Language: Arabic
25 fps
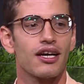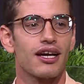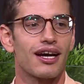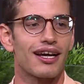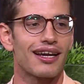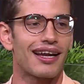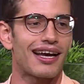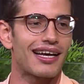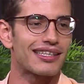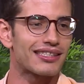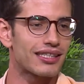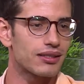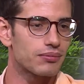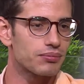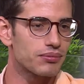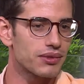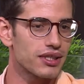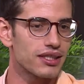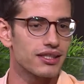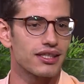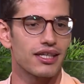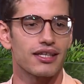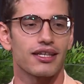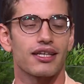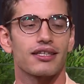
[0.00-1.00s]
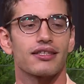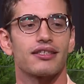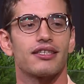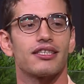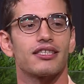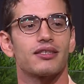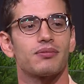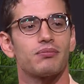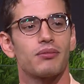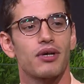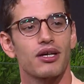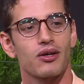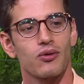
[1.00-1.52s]
على حسب احتياجات
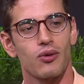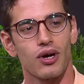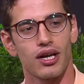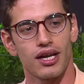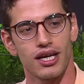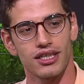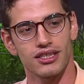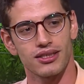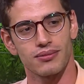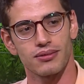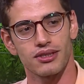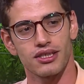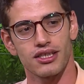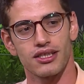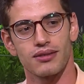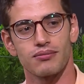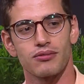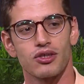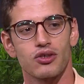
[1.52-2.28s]
جسمك وعلى حسب الكلام